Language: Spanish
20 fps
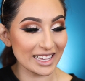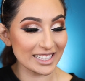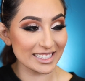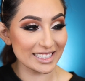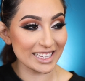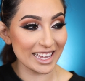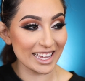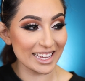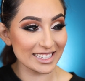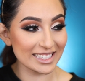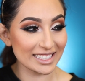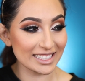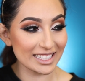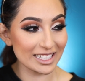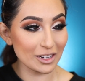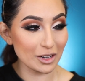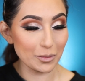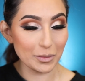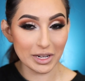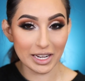Así es que este es
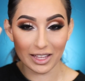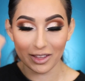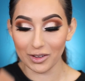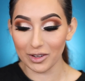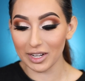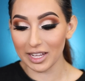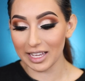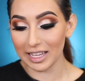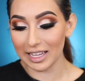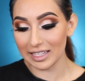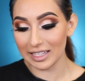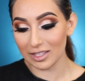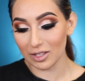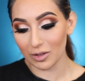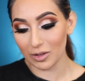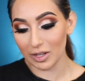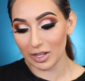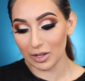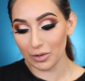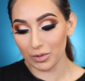el iluminador
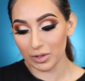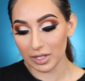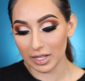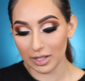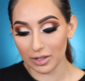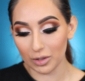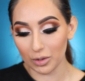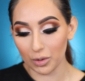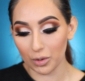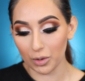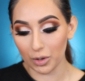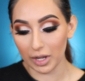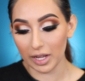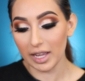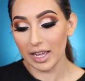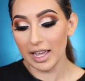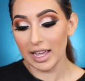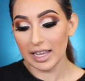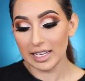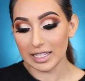estoy usando hoy.